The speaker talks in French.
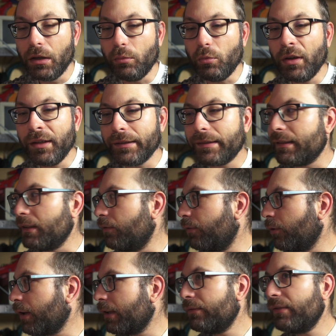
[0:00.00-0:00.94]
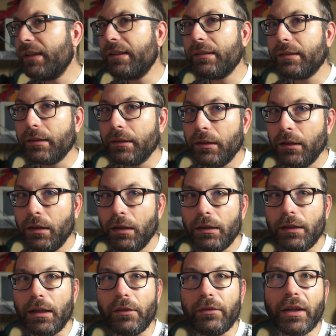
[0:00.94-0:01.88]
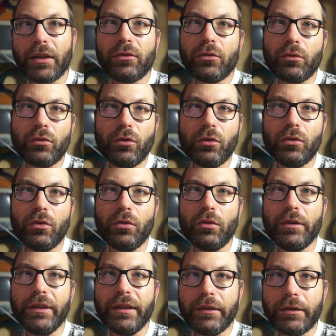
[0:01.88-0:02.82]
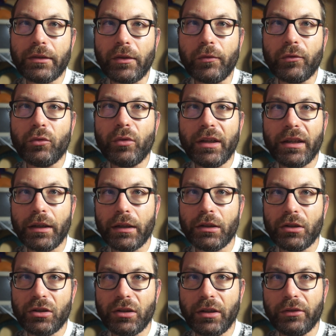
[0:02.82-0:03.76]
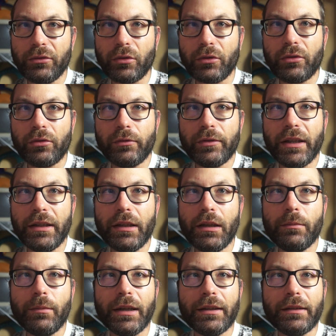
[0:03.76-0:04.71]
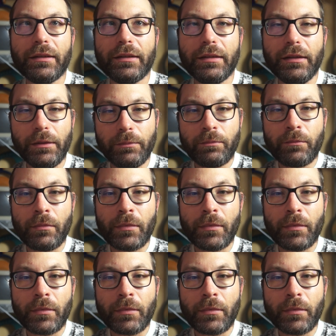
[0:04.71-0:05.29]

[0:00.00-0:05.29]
Moi, silver effects la version de Nix Software, je l'ai sur ce vieil iMac ici,